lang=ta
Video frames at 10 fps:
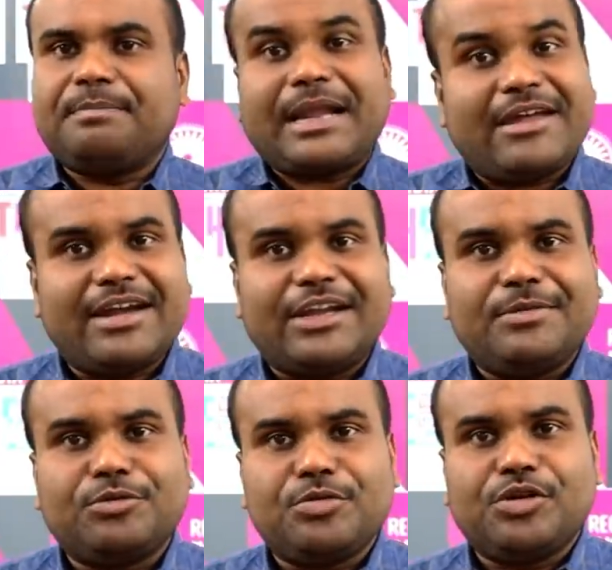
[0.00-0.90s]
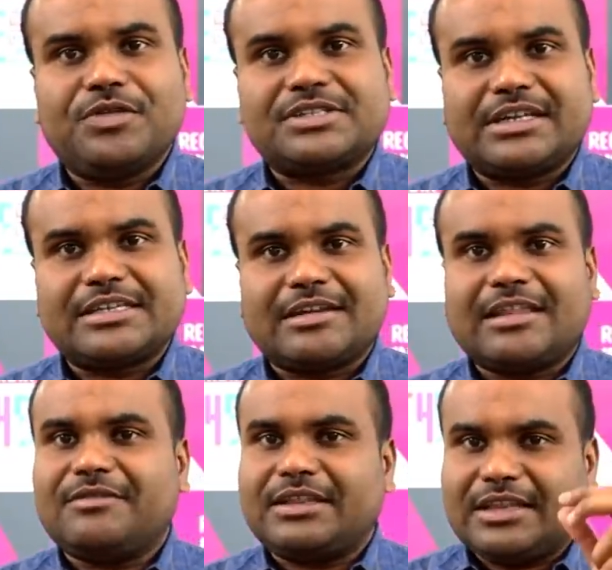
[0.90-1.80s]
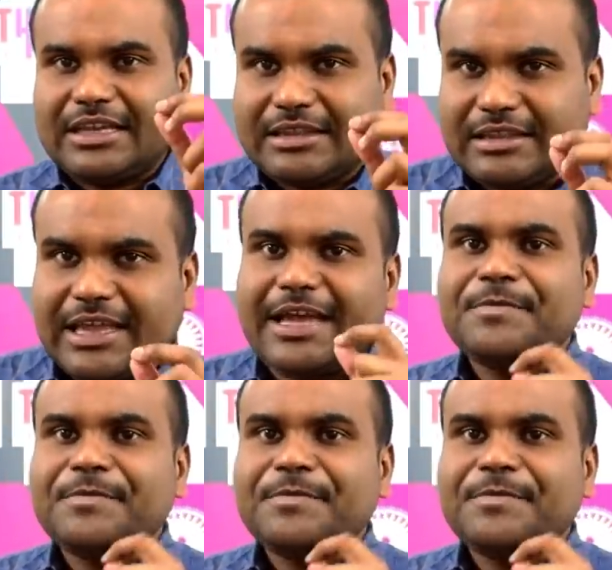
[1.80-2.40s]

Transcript: ப்ரைவேட் டீம்டு யூனிவர்சிட்டிஸில் தான் வந்து இந்த